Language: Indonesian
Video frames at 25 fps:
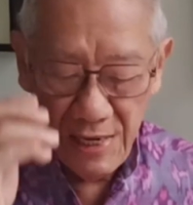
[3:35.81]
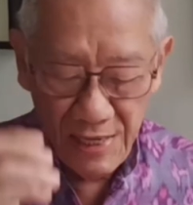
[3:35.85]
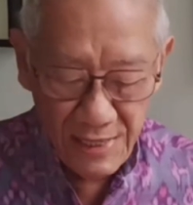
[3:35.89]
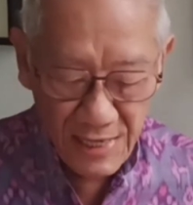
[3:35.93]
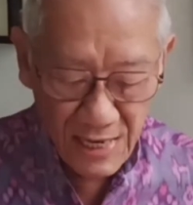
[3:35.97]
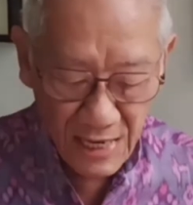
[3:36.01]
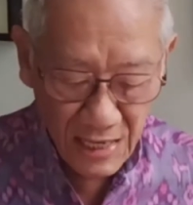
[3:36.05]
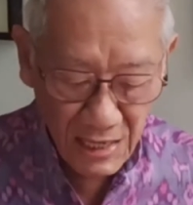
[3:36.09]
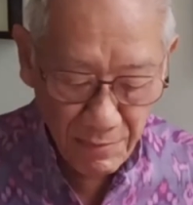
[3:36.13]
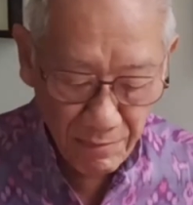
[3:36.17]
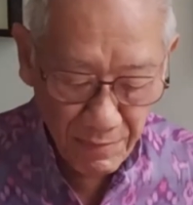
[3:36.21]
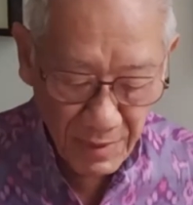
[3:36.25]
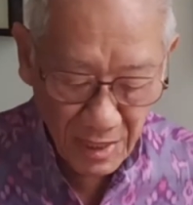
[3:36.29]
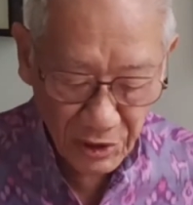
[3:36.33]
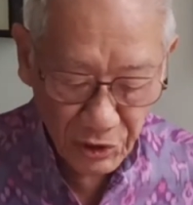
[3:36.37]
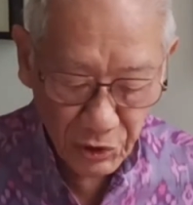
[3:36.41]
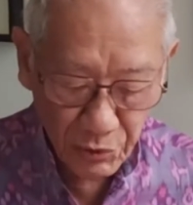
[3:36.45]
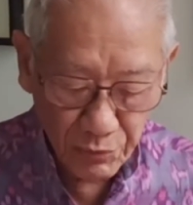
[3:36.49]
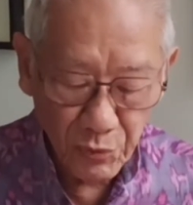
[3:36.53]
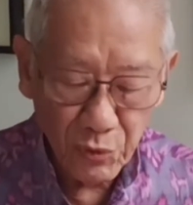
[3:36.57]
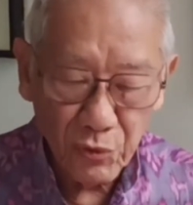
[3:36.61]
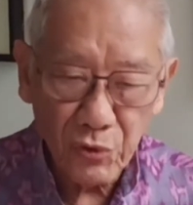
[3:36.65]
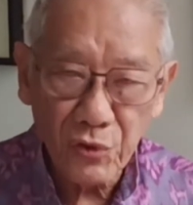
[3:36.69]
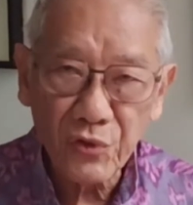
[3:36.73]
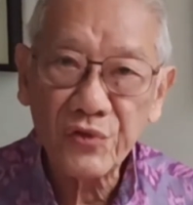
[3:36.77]
dari
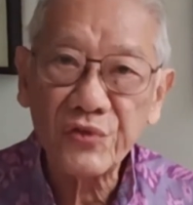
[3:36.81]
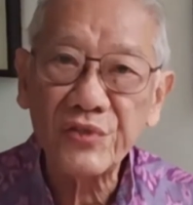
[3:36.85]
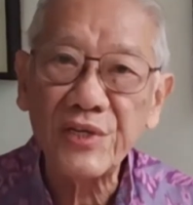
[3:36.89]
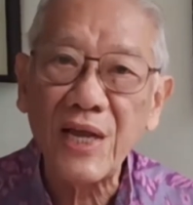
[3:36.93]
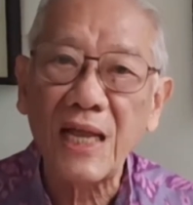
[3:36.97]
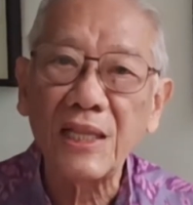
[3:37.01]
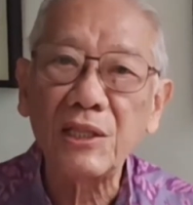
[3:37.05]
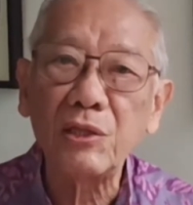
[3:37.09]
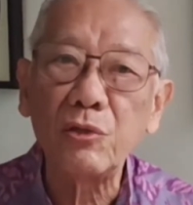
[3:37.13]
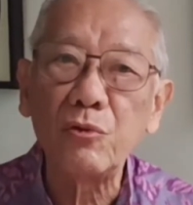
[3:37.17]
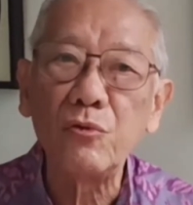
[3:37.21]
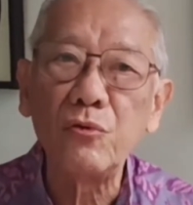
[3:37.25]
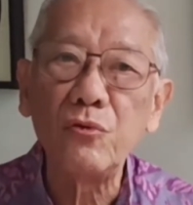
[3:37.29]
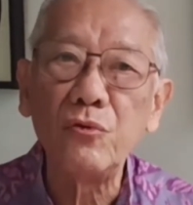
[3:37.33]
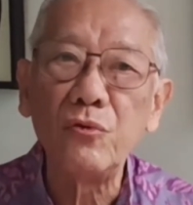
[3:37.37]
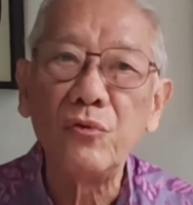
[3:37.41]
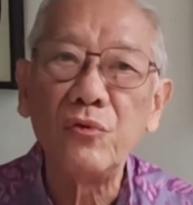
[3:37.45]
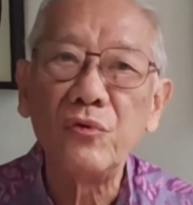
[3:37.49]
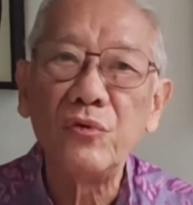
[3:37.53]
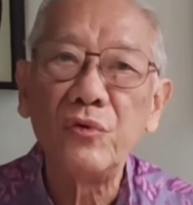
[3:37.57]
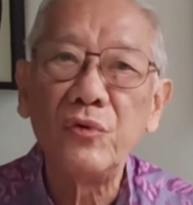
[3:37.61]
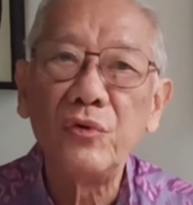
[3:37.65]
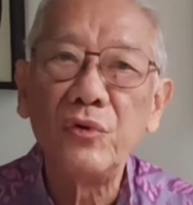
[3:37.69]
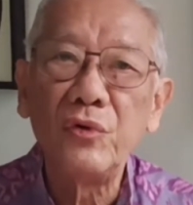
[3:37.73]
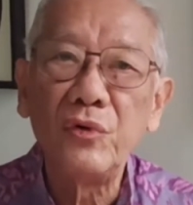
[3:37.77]
Mazmur 1
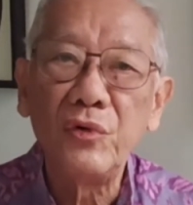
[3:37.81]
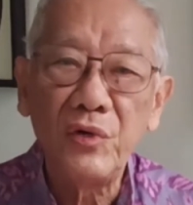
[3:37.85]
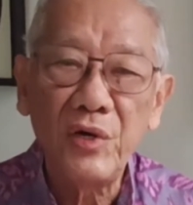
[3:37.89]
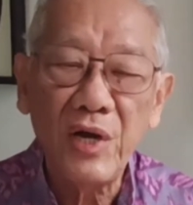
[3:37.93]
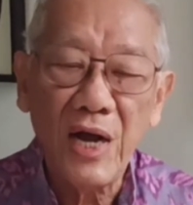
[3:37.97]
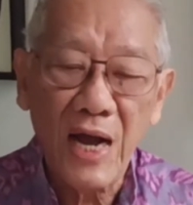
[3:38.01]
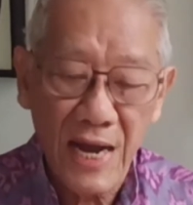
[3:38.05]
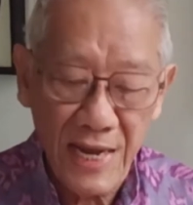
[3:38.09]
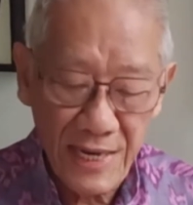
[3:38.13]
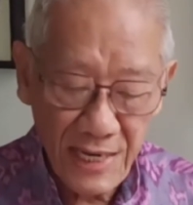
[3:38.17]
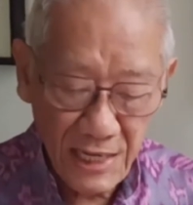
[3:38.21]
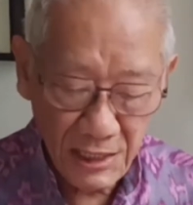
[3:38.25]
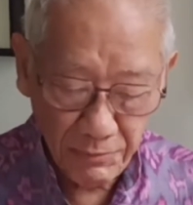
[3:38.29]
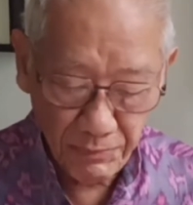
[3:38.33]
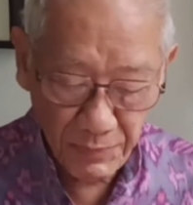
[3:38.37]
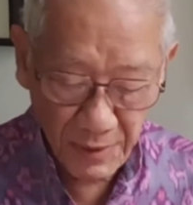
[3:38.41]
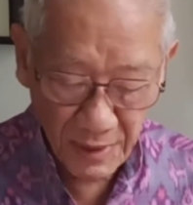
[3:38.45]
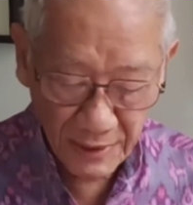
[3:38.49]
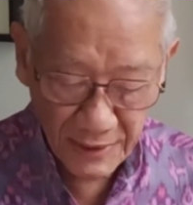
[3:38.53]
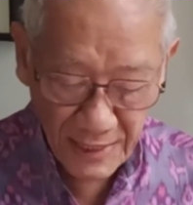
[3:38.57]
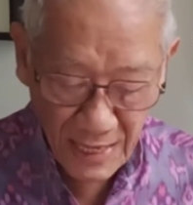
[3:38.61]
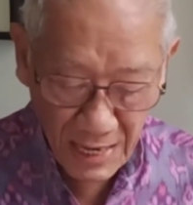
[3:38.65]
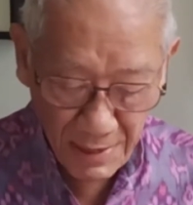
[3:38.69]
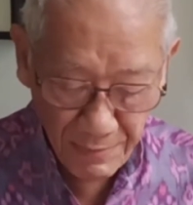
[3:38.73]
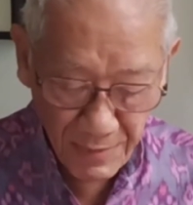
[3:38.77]
ayat
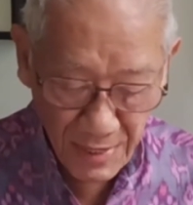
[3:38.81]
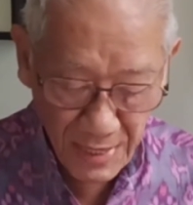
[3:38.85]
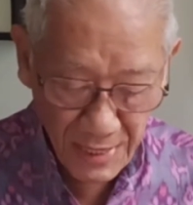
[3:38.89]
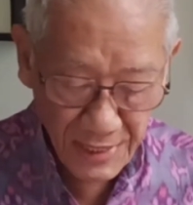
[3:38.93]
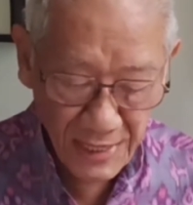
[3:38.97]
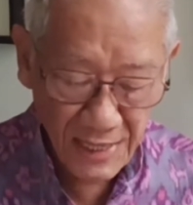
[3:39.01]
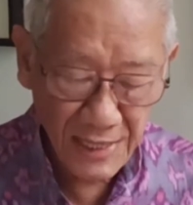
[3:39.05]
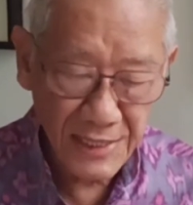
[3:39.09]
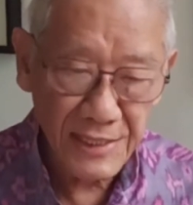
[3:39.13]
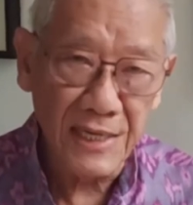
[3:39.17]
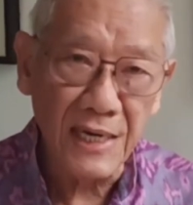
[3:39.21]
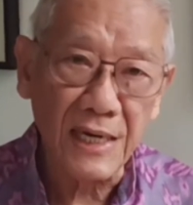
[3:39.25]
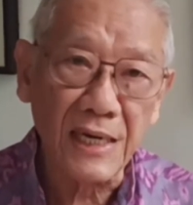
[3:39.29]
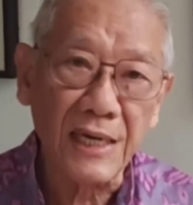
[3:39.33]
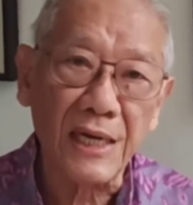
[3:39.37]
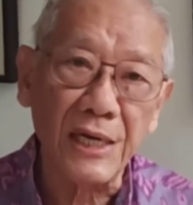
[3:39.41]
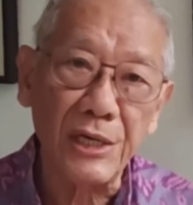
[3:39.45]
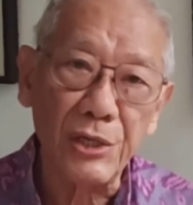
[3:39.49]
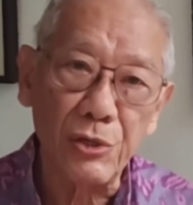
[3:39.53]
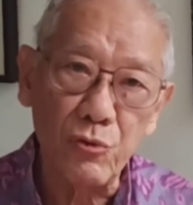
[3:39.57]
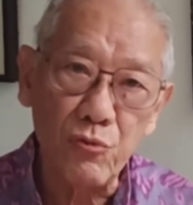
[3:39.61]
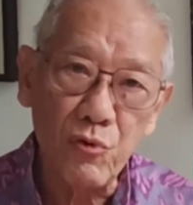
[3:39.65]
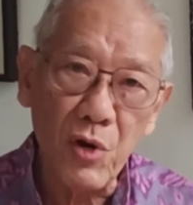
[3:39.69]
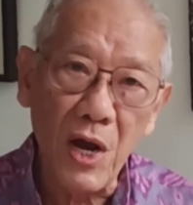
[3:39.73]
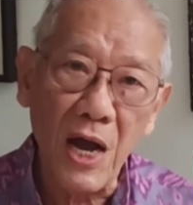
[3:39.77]
pertama dan yang
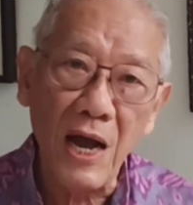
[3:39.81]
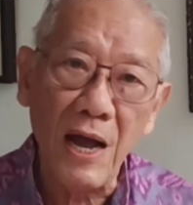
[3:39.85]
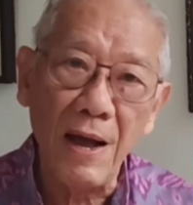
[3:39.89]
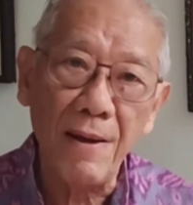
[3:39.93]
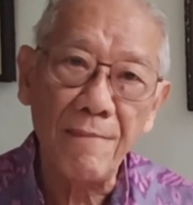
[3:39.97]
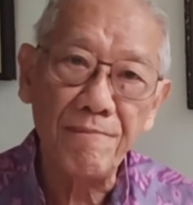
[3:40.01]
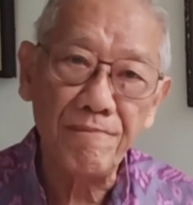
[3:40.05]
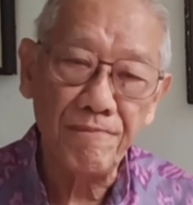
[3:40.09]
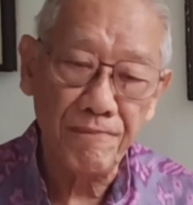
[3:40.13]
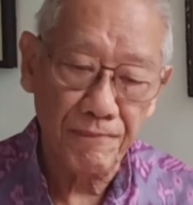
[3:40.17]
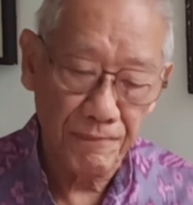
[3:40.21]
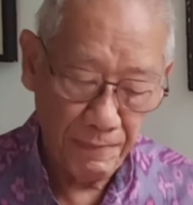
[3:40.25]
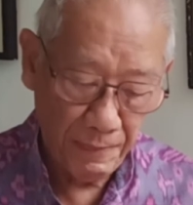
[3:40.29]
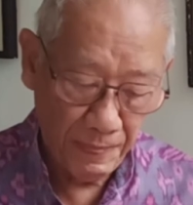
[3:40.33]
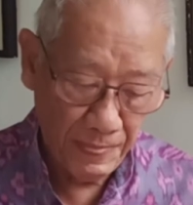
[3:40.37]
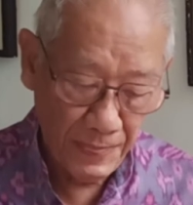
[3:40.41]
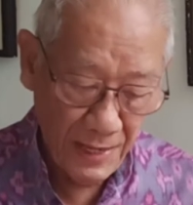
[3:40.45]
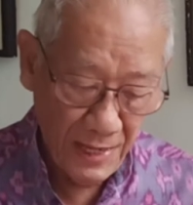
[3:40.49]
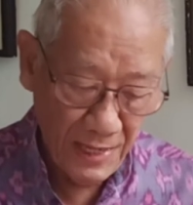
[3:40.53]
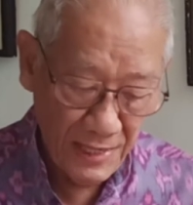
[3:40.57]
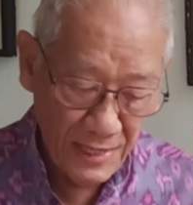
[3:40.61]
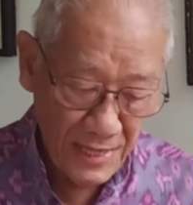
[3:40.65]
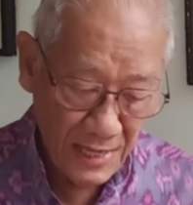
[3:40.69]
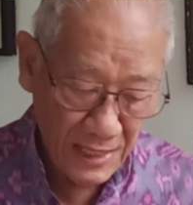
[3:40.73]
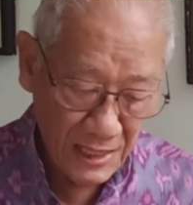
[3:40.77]
kedua
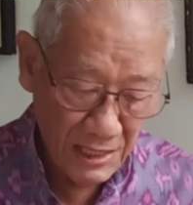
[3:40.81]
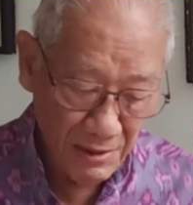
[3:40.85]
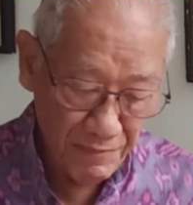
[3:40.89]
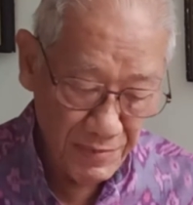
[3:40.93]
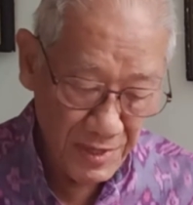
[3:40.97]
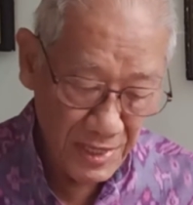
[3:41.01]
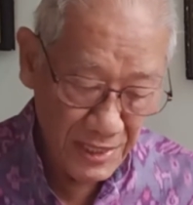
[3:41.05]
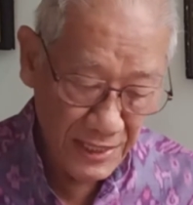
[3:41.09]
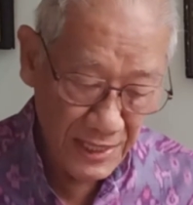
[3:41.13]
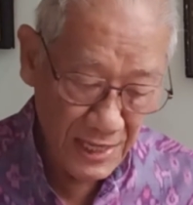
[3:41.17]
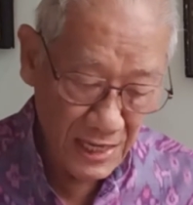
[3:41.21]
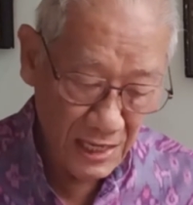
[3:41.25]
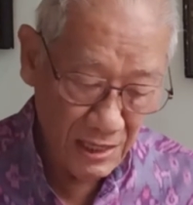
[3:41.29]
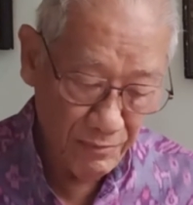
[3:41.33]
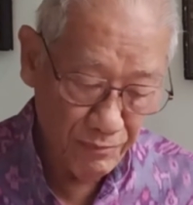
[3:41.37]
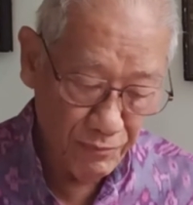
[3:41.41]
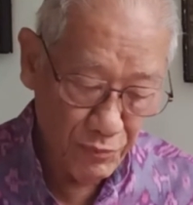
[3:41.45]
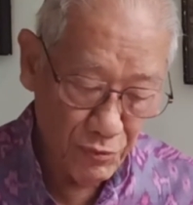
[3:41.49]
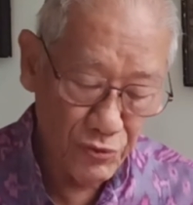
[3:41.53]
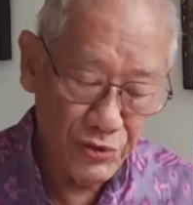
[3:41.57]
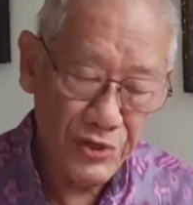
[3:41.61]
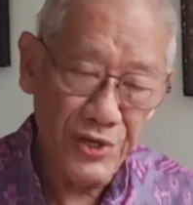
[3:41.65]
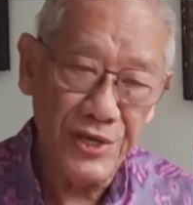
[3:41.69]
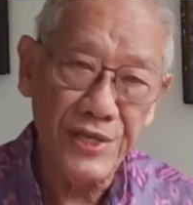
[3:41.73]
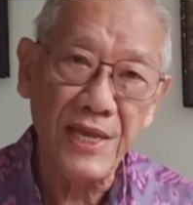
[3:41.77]
yang demikian
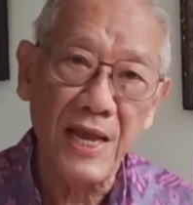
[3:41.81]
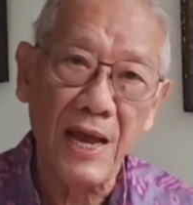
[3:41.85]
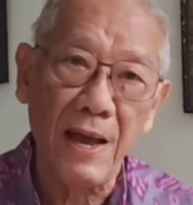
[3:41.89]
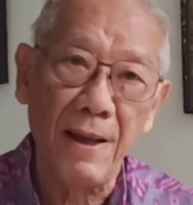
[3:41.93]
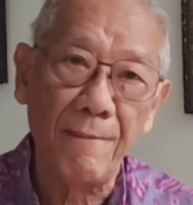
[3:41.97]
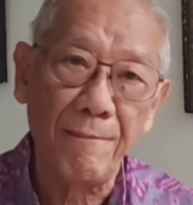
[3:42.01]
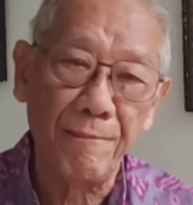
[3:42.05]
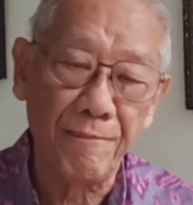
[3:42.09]
bunyinya.